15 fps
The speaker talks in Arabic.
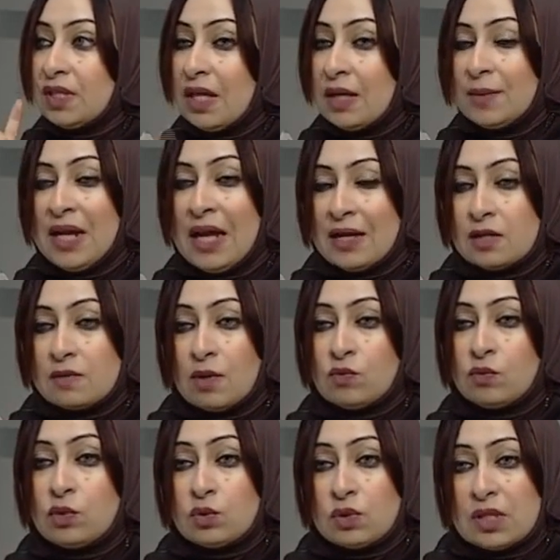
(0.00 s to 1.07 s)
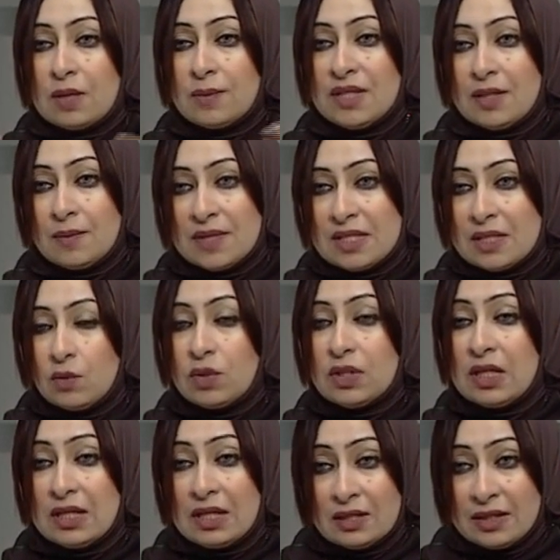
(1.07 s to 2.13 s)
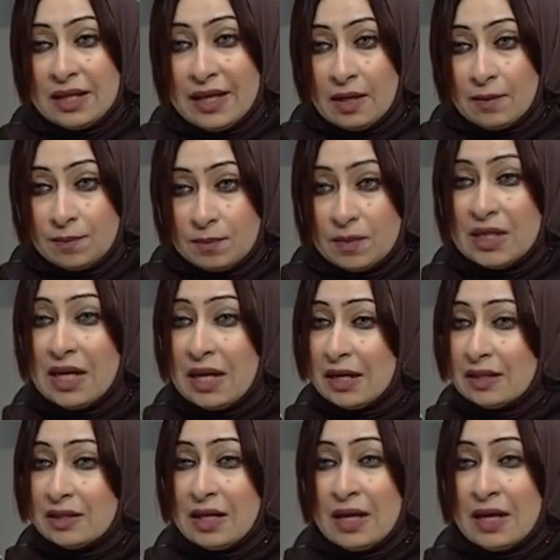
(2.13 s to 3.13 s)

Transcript: من الحاجات الهايله في الهيلينج وده جهاز انجليزي